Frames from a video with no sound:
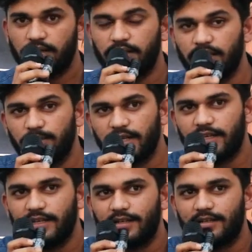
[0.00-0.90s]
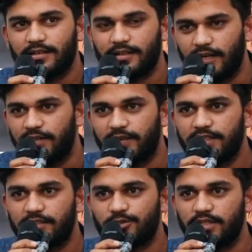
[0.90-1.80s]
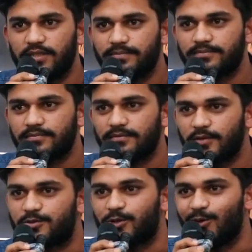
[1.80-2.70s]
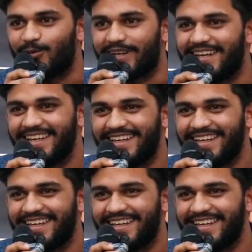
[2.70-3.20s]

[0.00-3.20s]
ये मेरी एक गर्लफ्रेंड तो थी उसके ऊपर है